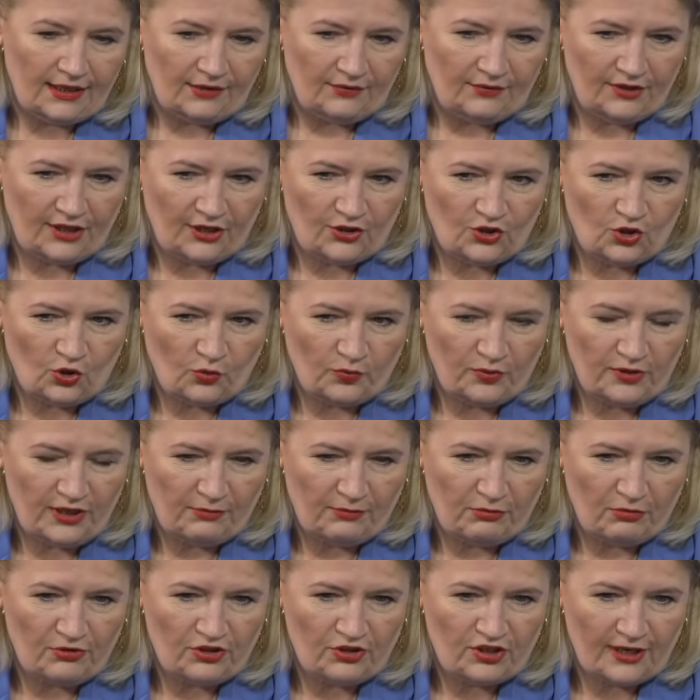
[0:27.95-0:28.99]
Widać, że opinia
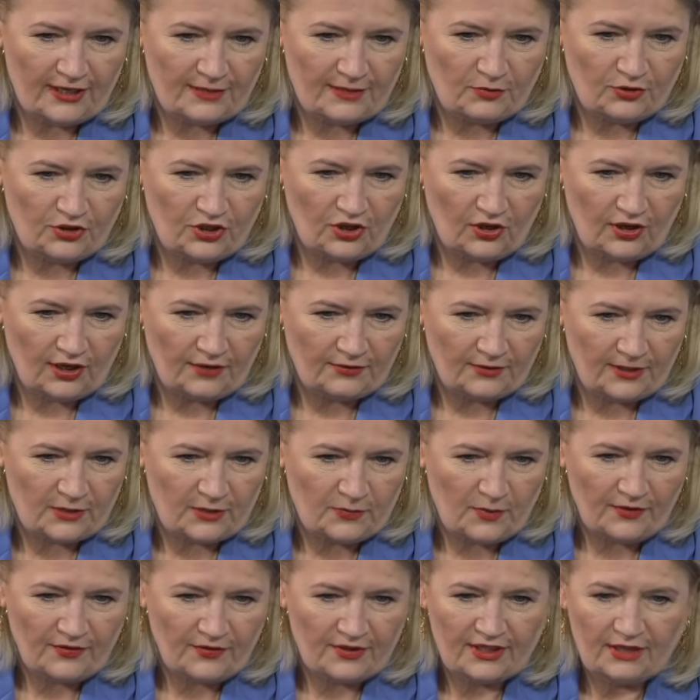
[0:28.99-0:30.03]
publiczna jest podzielona w tej
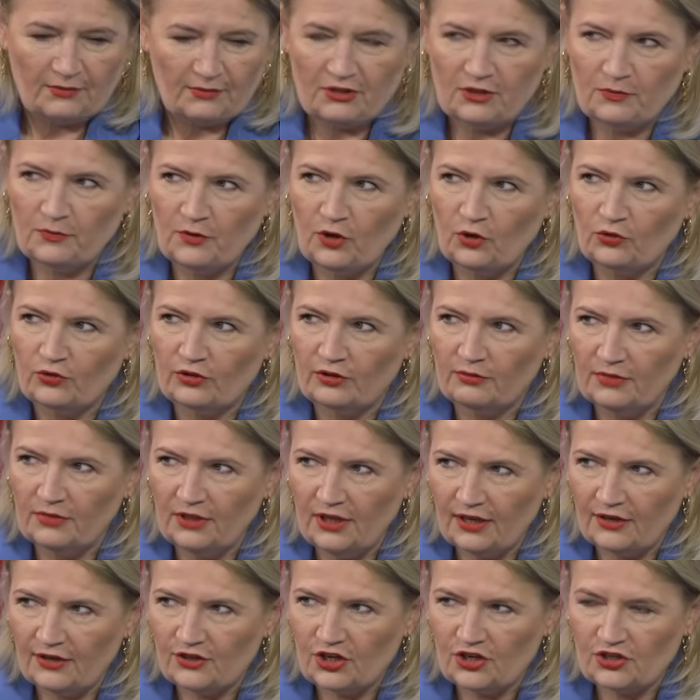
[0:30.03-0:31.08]
sprawie. Z nami jest Piotr
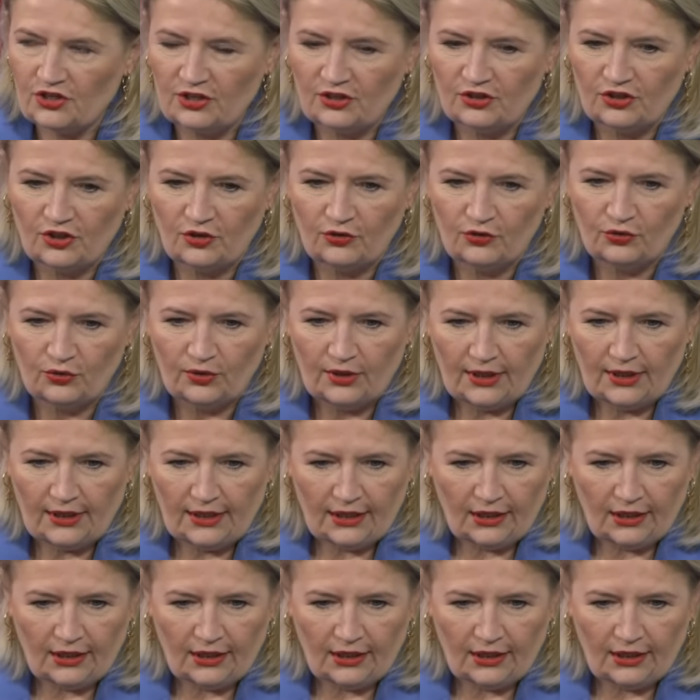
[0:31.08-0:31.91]
Miller, rzecznik rządu,